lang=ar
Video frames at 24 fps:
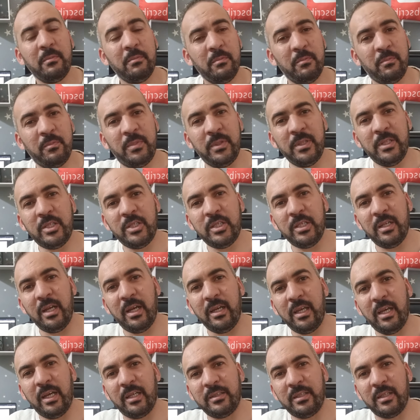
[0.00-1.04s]

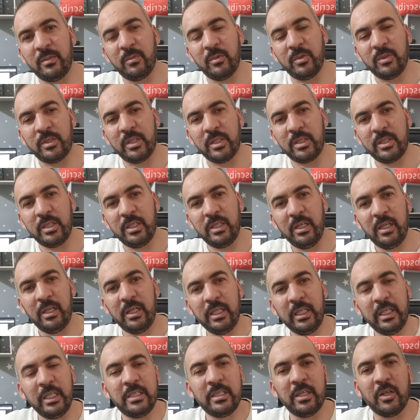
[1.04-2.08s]
بشراء هذا المنتج
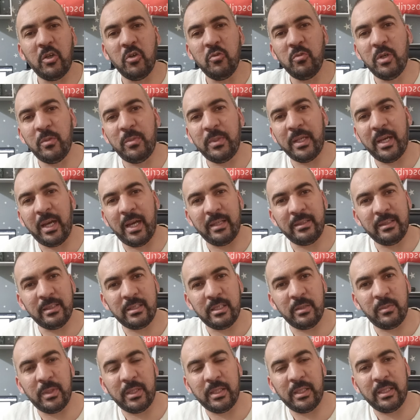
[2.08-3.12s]
لكي تقوم
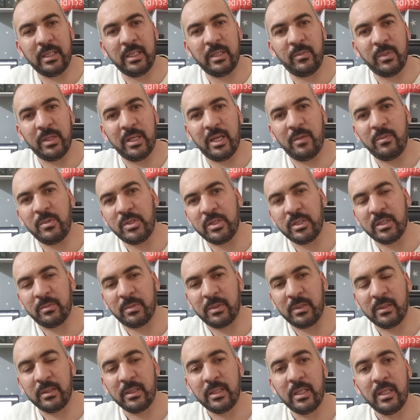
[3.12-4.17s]
بإعادة بيعه بهامش
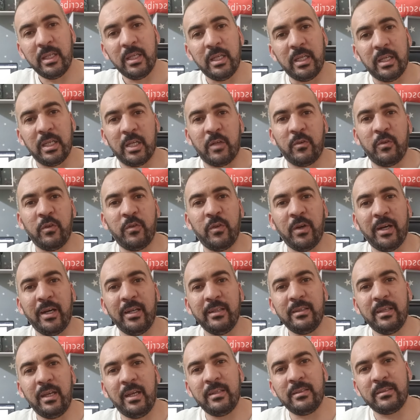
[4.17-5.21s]
ربح يكفي
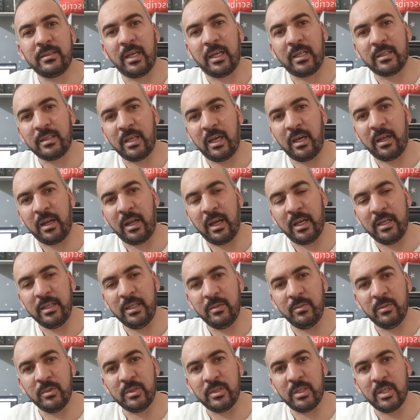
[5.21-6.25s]
فقط أن تختار أي
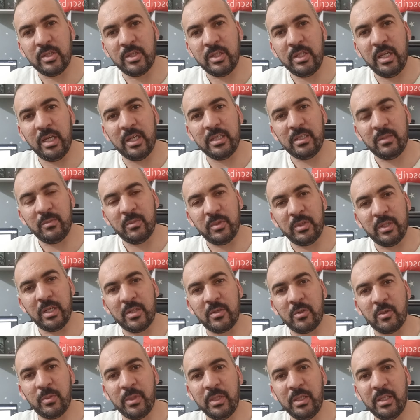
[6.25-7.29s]
منتج يهتم
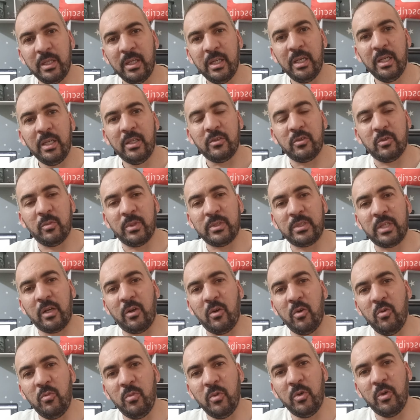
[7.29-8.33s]
الناس به ثم
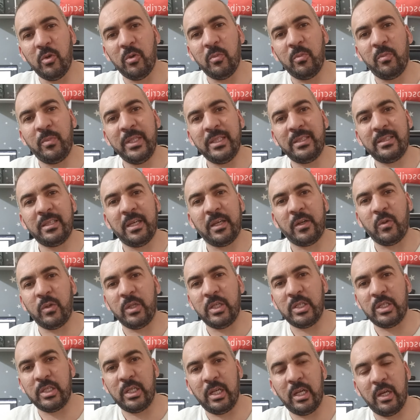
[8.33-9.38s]
تقوم
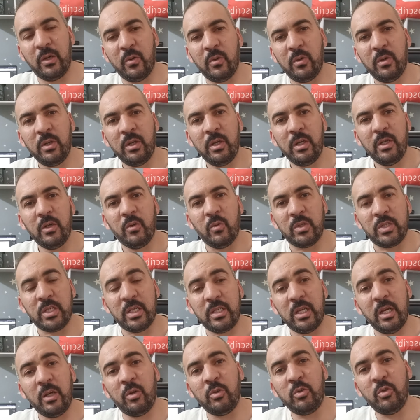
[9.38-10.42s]
بالترويج له
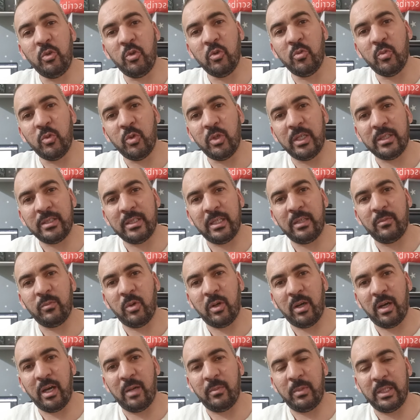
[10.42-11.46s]
وستأخذ عمولة
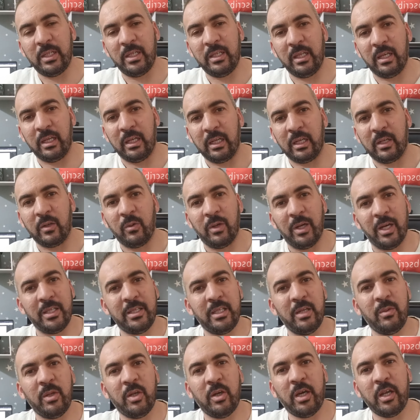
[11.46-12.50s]
مقابل ذلك
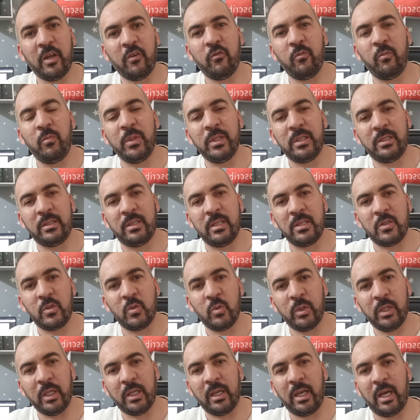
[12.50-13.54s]
وهذا ما يعرف
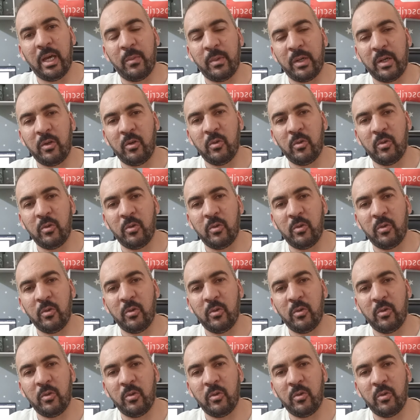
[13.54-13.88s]
بالتسويق عبر